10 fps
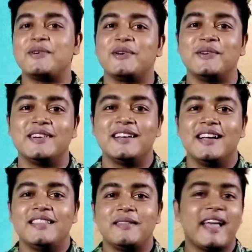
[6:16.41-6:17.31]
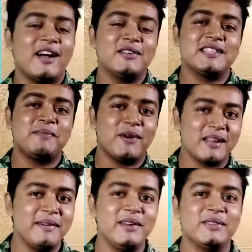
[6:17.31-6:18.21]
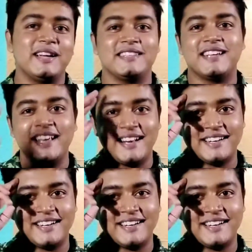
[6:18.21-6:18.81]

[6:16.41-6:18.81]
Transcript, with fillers: করো তো দেখা হচ্ছে পরের ভিডিওতে আজকে